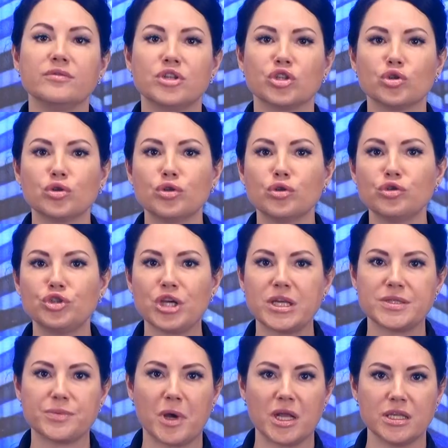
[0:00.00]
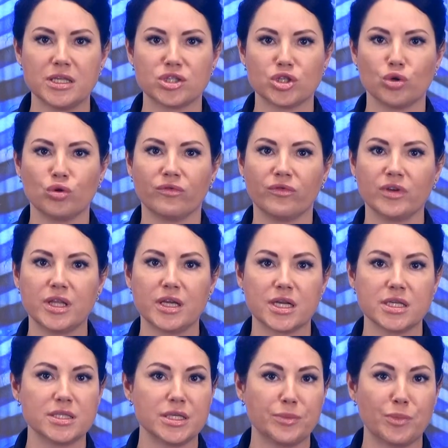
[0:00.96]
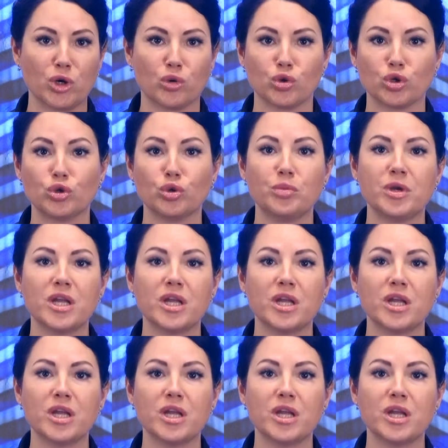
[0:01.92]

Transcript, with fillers: В дежурную часть полиции МВД России по городу